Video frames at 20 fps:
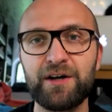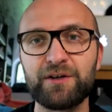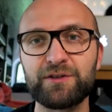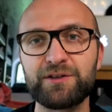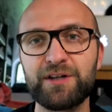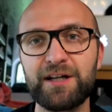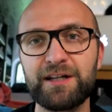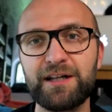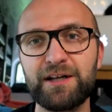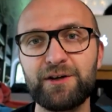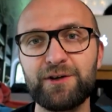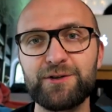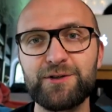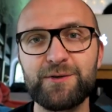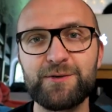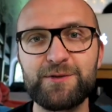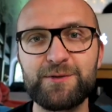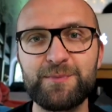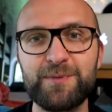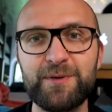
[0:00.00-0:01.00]
Od rana
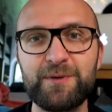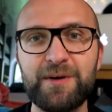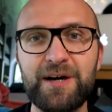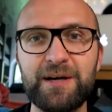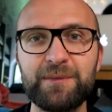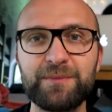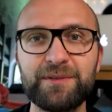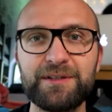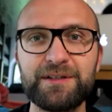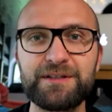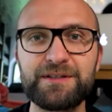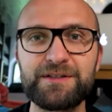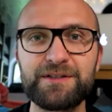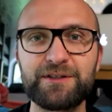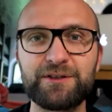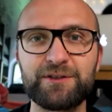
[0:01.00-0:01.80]
chodzą z piłami, z